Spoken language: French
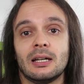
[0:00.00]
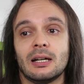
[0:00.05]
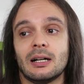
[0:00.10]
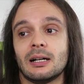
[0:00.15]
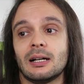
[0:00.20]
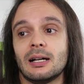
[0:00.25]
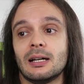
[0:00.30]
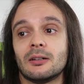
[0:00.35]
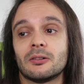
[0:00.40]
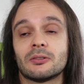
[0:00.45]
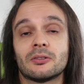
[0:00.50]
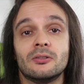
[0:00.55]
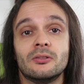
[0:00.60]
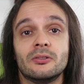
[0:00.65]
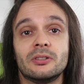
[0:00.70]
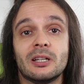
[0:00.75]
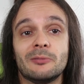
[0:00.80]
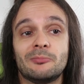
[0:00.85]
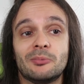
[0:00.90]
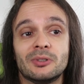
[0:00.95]
Ah, alors que
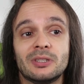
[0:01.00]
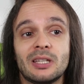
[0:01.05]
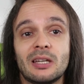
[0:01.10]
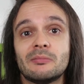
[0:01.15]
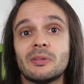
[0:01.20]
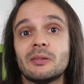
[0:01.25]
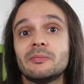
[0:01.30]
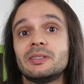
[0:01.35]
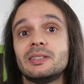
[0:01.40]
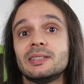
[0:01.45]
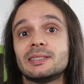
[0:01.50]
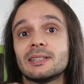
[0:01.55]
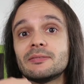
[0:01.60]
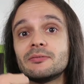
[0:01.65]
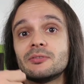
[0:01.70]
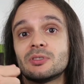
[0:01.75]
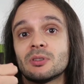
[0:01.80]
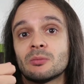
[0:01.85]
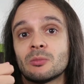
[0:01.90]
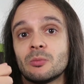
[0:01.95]
le japonais, même si ça
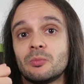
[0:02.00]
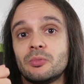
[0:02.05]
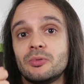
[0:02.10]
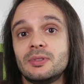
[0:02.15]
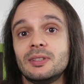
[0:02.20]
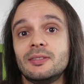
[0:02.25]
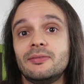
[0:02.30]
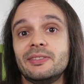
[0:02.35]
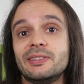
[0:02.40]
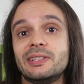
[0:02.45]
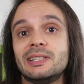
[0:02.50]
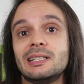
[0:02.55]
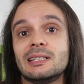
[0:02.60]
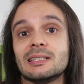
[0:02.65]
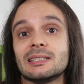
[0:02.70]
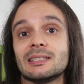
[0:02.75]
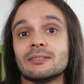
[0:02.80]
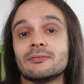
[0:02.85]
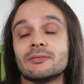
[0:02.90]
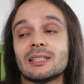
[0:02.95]
vous semble plus
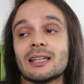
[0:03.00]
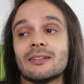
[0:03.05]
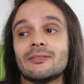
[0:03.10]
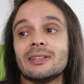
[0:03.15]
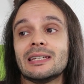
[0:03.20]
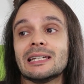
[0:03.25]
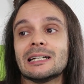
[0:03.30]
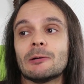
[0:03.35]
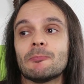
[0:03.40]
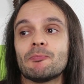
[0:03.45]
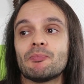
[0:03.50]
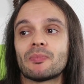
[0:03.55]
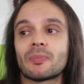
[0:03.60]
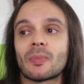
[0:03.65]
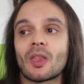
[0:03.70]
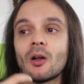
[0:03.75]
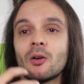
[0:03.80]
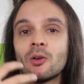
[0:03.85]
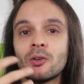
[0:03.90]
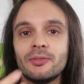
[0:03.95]
difficile, si vous avez
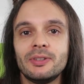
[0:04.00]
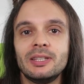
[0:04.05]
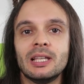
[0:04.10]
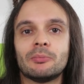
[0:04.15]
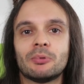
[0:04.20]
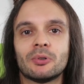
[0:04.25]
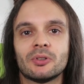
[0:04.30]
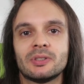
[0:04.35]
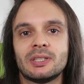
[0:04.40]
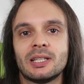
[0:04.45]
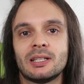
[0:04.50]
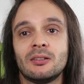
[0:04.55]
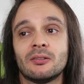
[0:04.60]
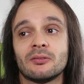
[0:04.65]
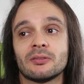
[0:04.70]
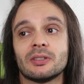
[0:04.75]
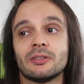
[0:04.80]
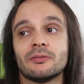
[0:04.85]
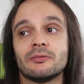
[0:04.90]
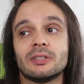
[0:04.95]
envie d'apprendre cette
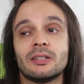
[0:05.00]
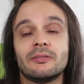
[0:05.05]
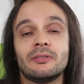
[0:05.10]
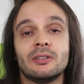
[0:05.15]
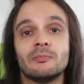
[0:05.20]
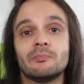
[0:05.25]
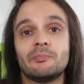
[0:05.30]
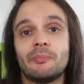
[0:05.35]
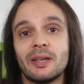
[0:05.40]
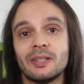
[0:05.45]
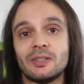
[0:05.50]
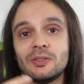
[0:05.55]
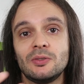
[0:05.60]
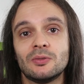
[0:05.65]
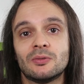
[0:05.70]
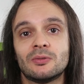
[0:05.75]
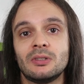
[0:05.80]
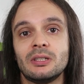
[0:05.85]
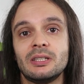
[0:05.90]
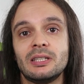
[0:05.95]
langue, si vous avez une
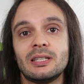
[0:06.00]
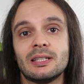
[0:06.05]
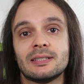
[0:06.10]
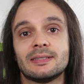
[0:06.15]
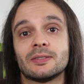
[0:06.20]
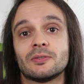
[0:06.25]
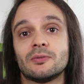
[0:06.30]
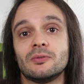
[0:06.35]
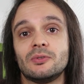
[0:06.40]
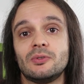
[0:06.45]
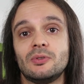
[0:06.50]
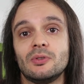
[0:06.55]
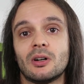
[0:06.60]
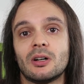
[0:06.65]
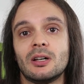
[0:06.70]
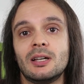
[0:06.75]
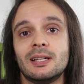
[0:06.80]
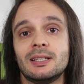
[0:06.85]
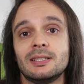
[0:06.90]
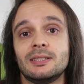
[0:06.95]
passion liée à cette
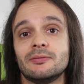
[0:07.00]
culture,